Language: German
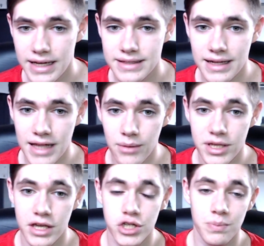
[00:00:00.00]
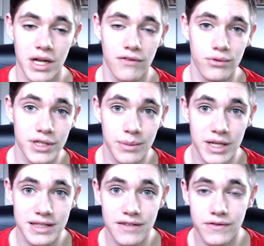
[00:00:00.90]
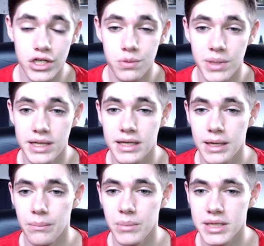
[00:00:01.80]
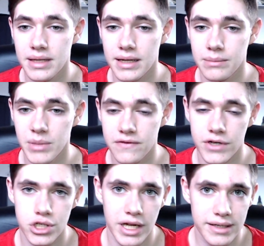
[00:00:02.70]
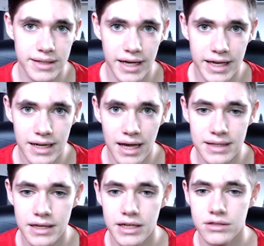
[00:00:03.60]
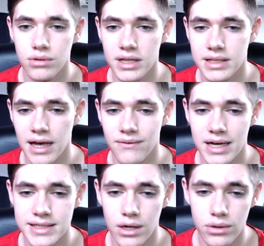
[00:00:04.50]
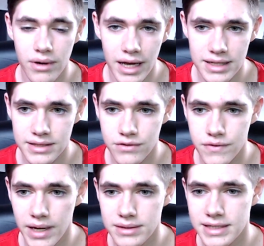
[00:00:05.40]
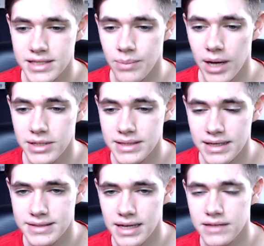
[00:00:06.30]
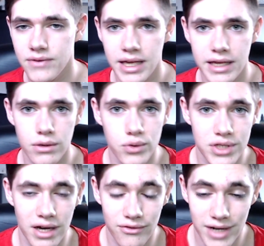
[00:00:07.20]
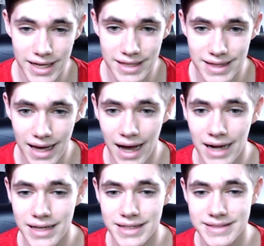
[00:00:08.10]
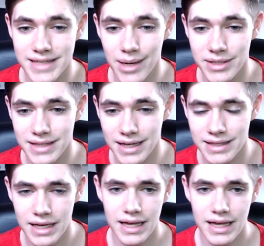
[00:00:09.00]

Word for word: Dann habe ich ein Spiel auf Ultimativ gespielt mit den mit verstellten Reglern. Dort ja, war das auch noch relativ schwer und deshalb habe ich dann gesagt, wir gehen runter auf legendär. Allerdings habe ich dann,